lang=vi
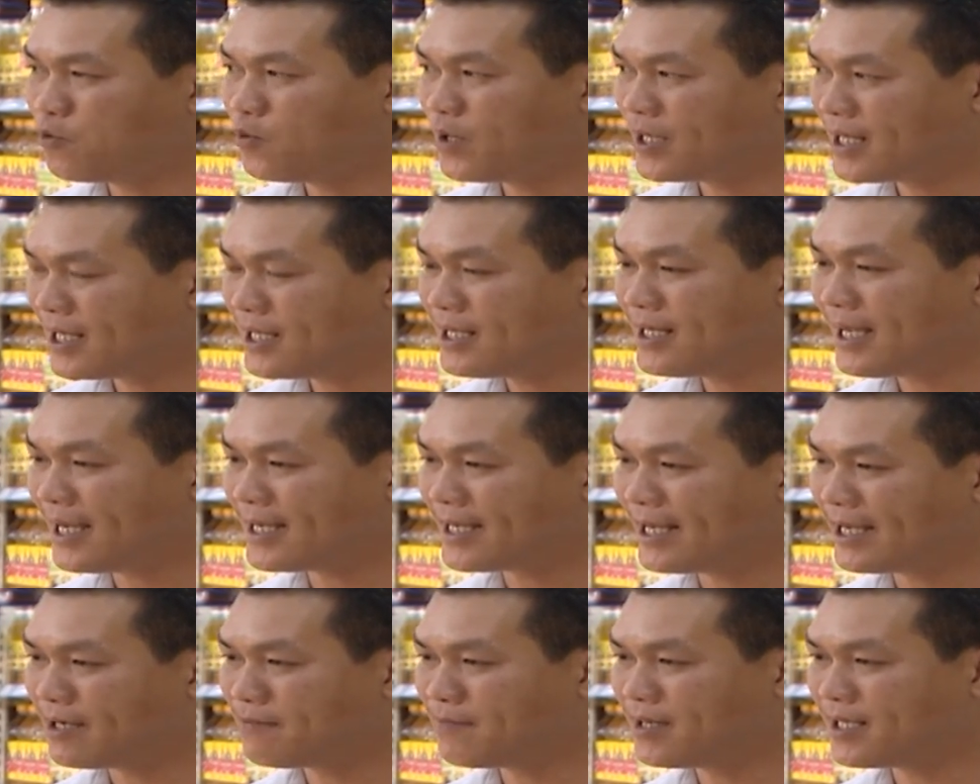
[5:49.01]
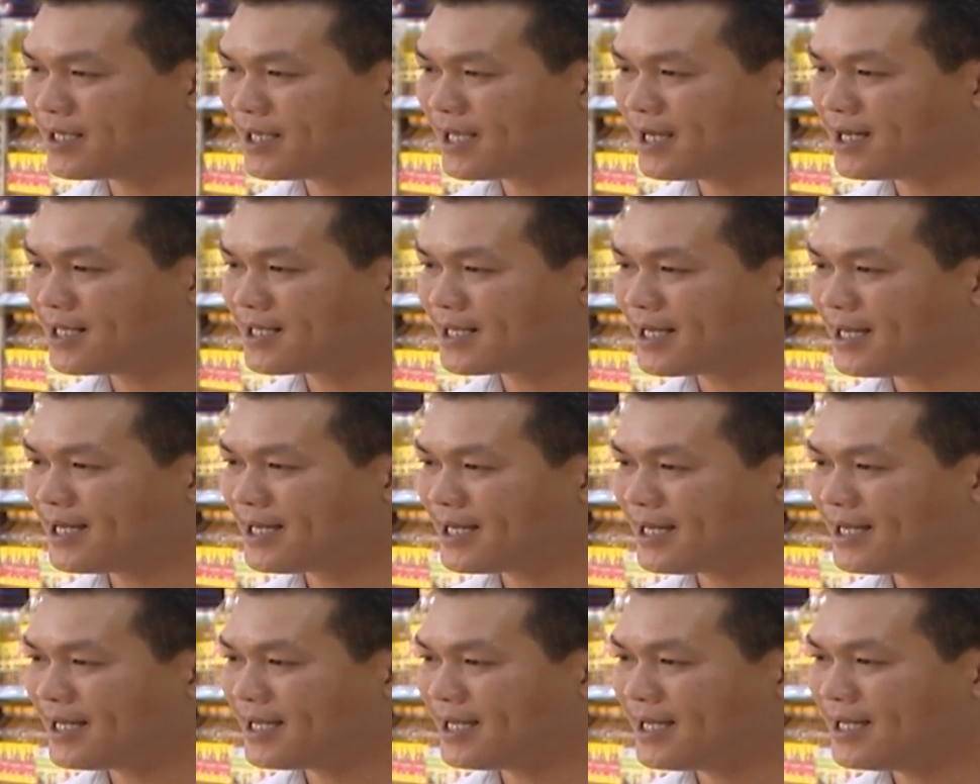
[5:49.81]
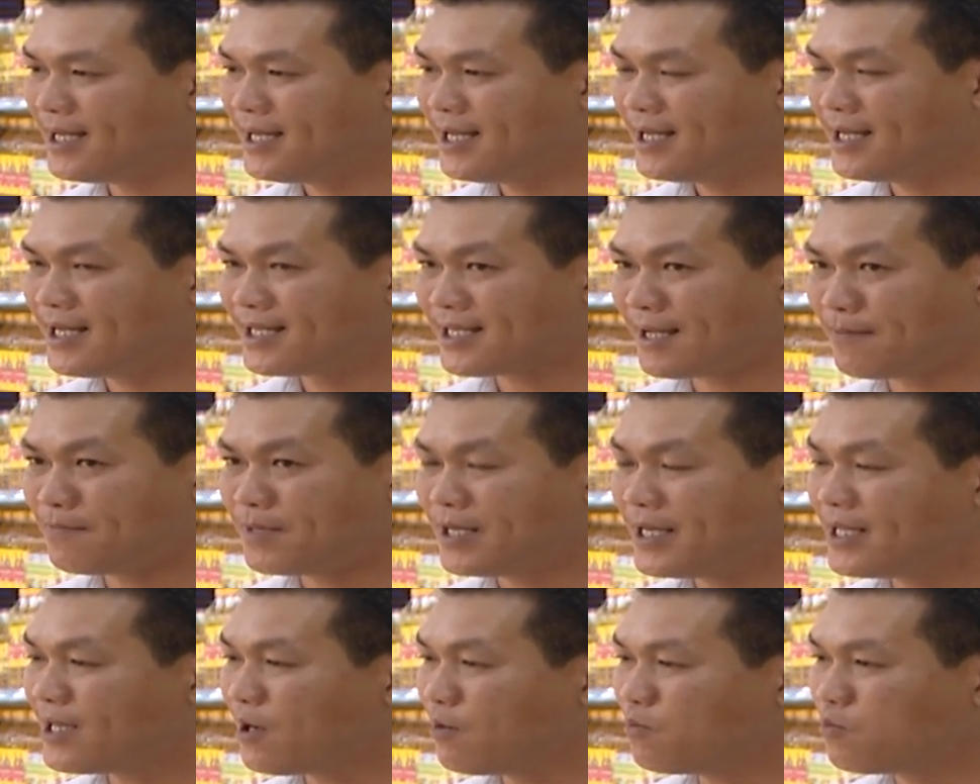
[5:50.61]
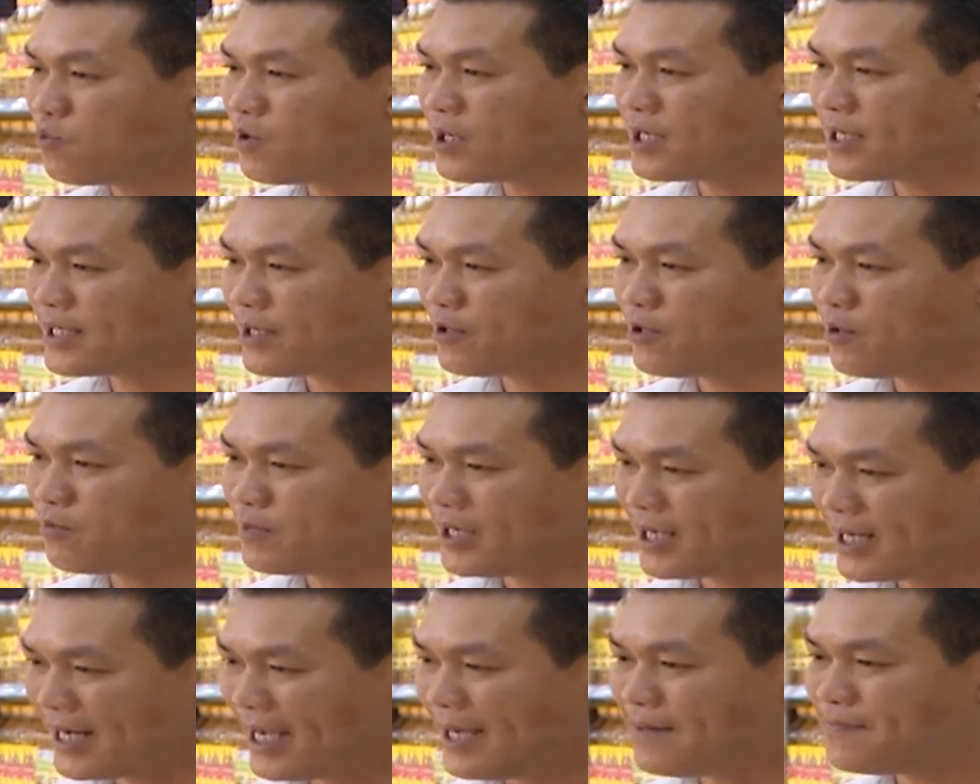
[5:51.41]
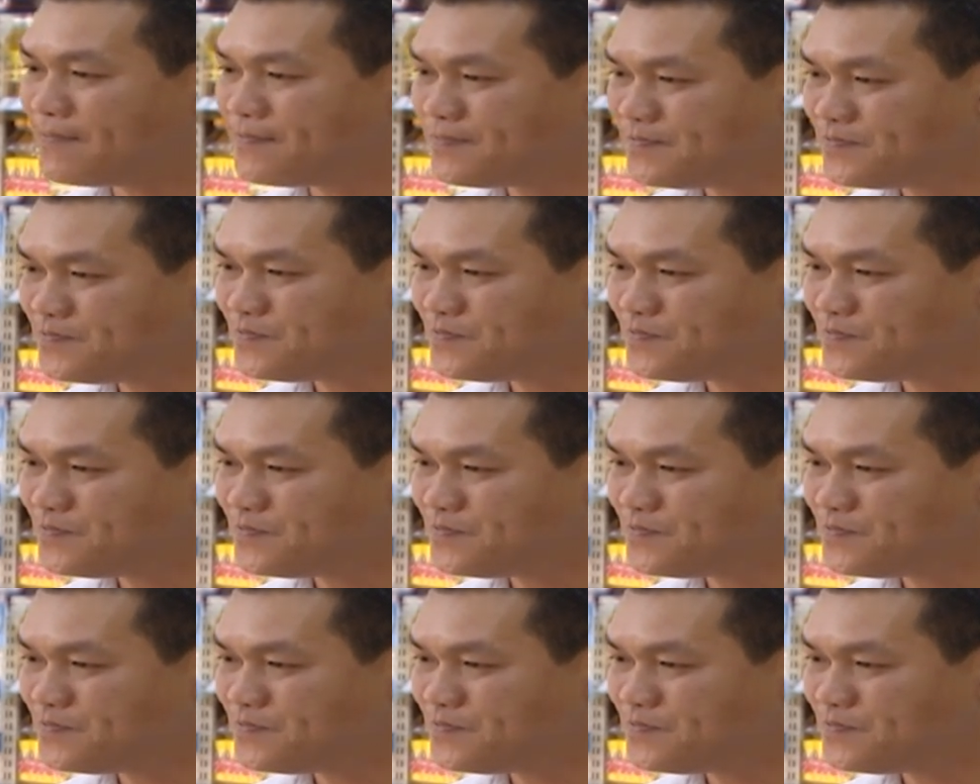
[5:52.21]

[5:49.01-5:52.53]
uy tín hàng Việt mình trên cái cái tâm lý chung của người tiêu dùng Việt Nam.